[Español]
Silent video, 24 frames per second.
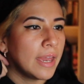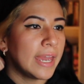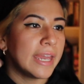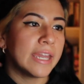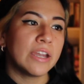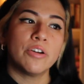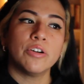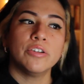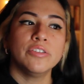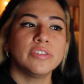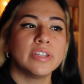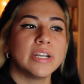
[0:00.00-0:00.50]

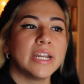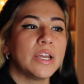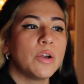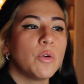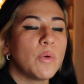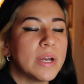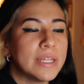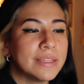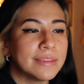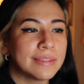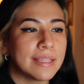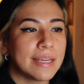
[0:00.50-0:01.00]
Encontré
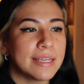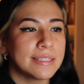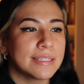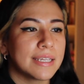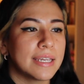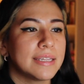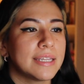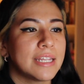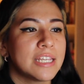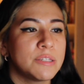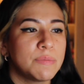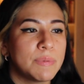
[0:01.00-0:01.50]
cuentas
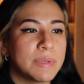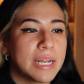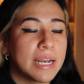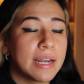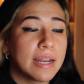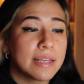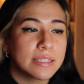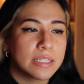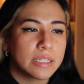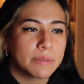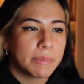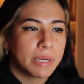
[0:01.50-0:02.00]
que te
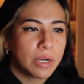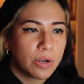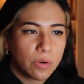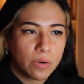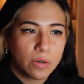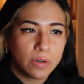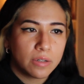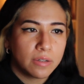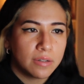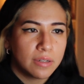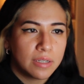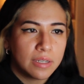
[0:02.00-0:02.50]
inspiran a ser
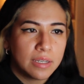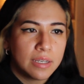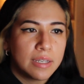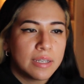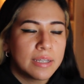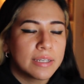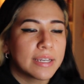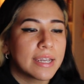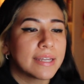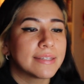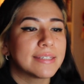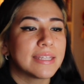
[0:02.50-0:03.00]
mejor,
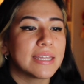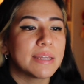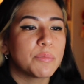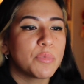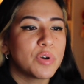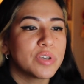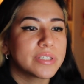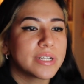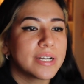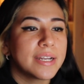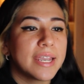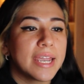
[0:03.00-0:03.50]
que te
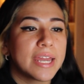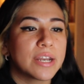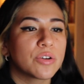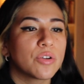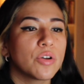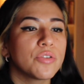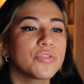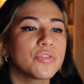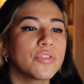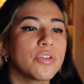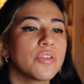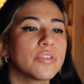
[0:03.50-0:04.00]
demuestran que
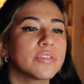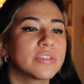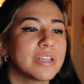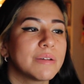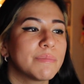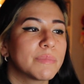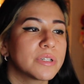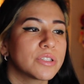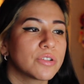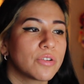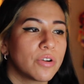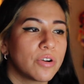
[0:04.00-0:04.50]
no todo
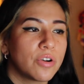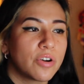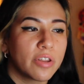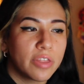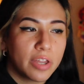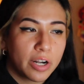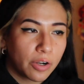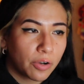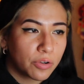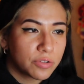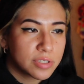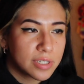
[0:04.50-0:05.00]
siempre es color
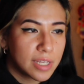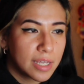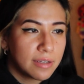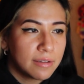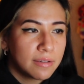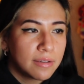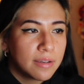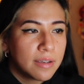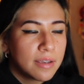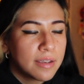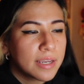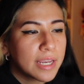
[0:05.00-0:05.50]
de
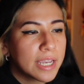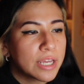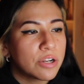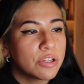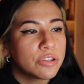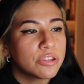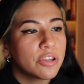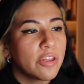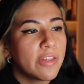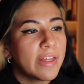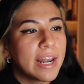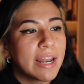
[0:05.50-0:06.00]
rosa, que
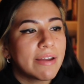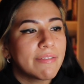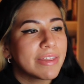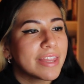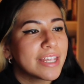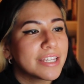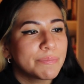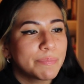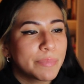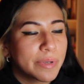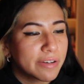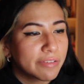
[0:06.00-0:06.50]
no toda la
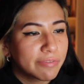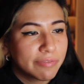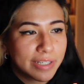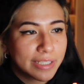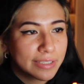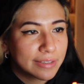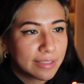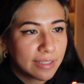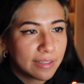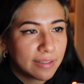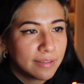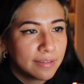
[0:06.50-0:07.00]
vida es
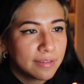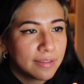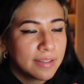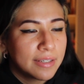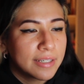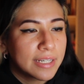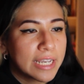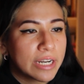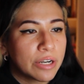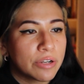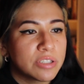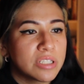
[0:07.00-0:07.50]
perfecta,
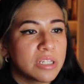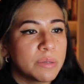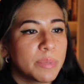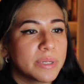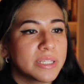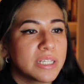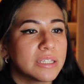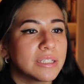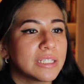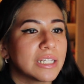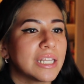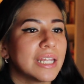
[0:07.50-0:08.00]
que no
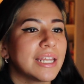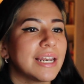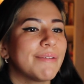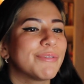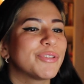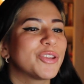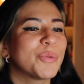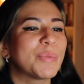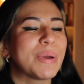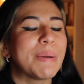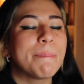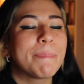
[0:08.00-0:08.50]
siempre se tiene el
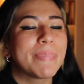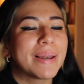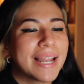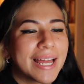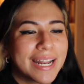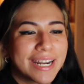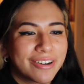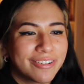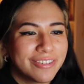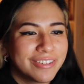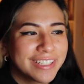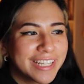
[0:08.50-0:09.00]
abdomen
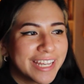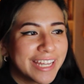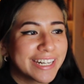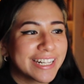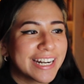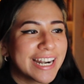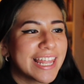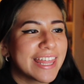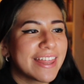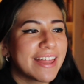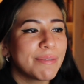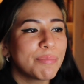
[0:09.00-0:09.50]
plano, que en
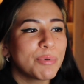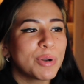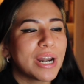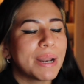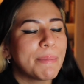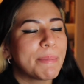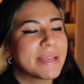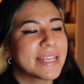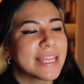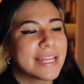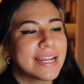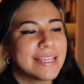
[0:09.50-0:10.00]
realidad por
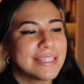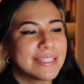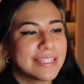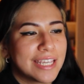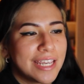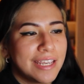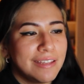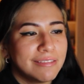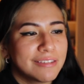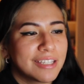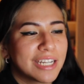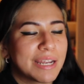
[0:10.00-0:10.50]
la mañana
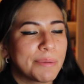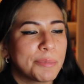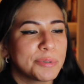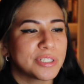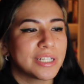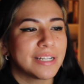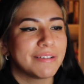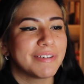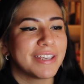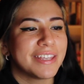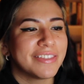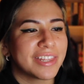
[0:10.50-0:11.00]
sí,
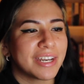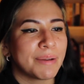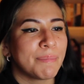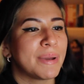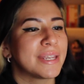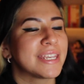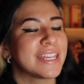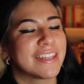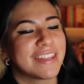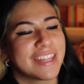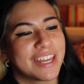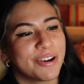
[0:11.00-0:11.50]
tenemos el vientre
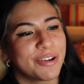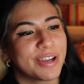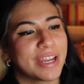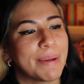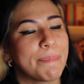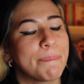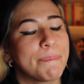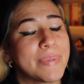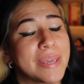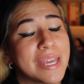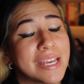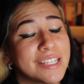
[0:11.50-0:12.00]
mañanero
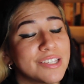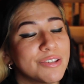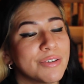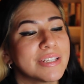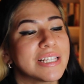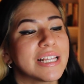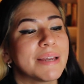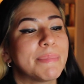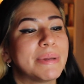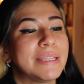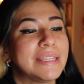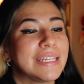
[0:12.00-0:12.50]
que pienso
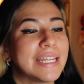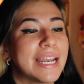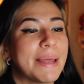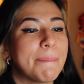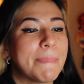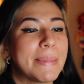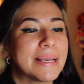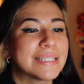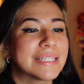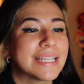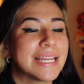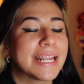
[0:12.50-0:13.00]
es la mentira
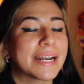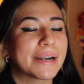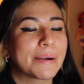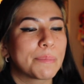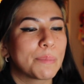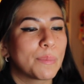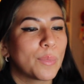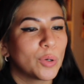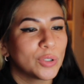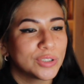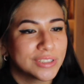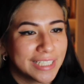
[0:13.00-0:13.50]
más
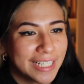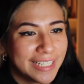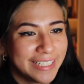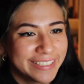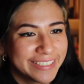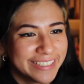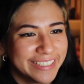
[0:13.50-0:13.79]
hermosa,